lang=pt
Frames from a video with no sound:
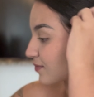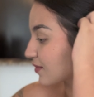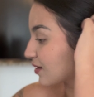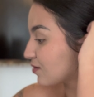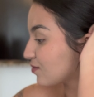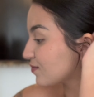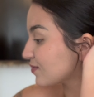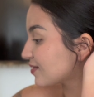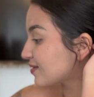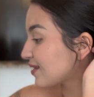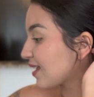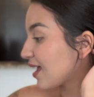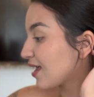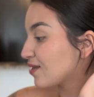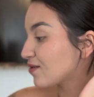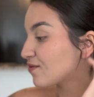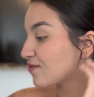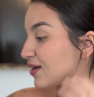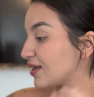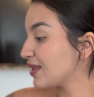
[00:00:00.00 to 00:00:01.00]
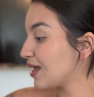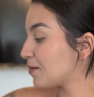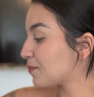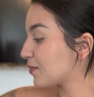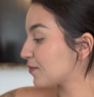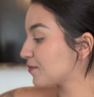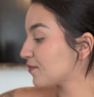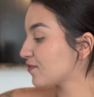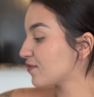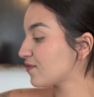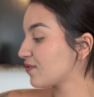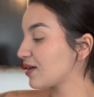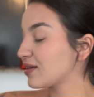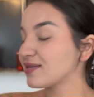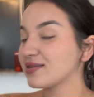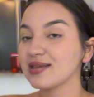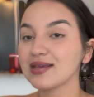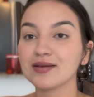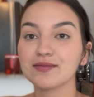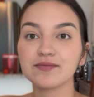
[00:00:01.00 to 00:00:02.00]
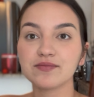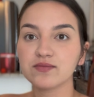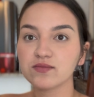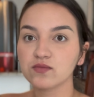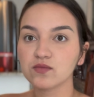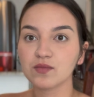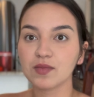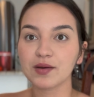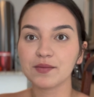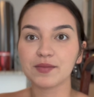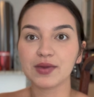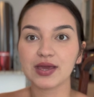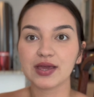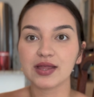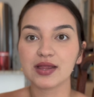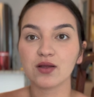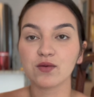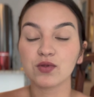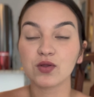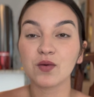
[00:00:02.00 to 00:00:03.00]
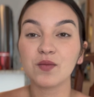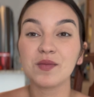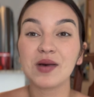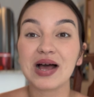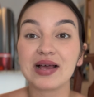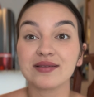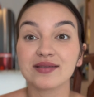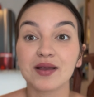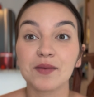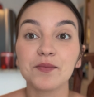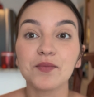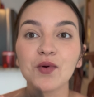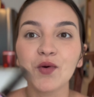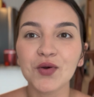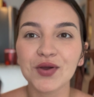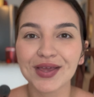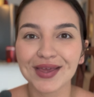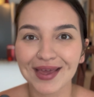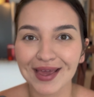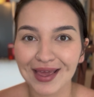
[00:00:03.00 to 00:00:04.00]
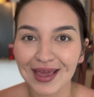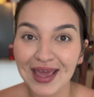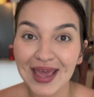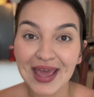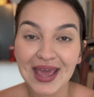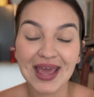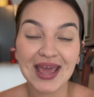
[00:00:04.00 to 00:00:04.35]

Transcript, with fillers: Não sei, não vai ter como fazer uma make não tão básica. Por quê?